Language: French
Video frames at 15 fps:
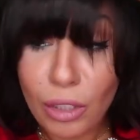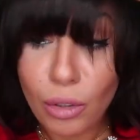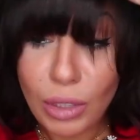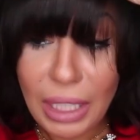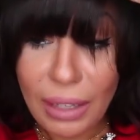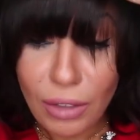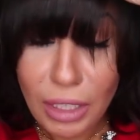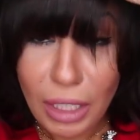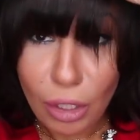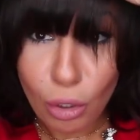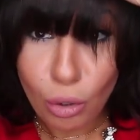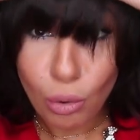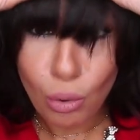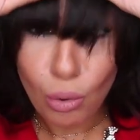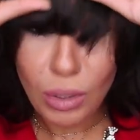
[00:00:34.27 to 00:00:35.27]
donc ça veut dire
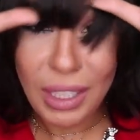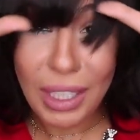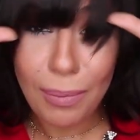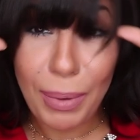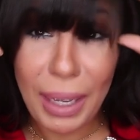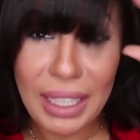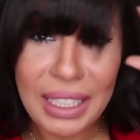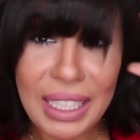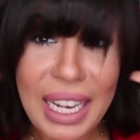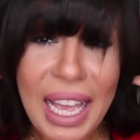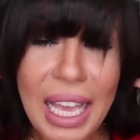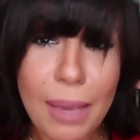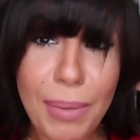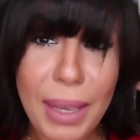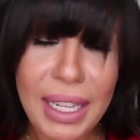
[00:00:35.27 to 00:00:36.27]
que toute cette
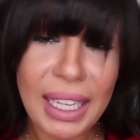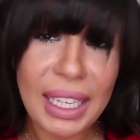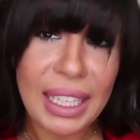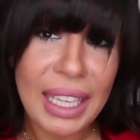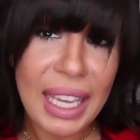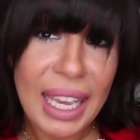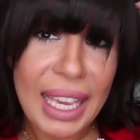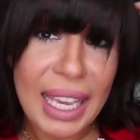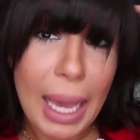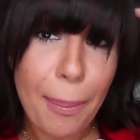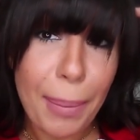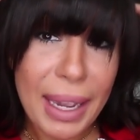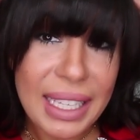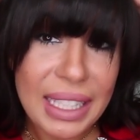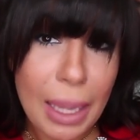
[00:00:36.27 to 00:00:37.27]
partie-là est bien irriguée et
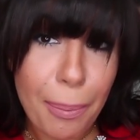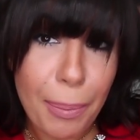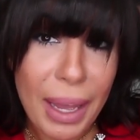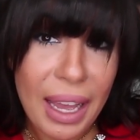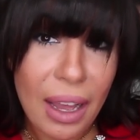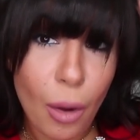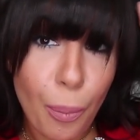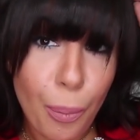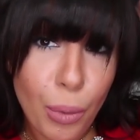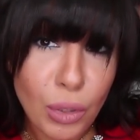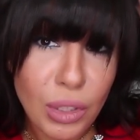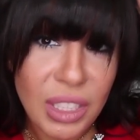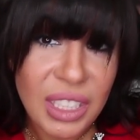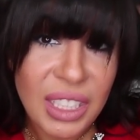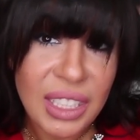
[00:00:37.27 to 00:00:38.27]
après ça part en
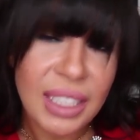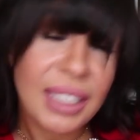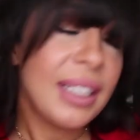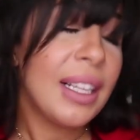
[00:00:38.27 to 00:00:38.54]
petit,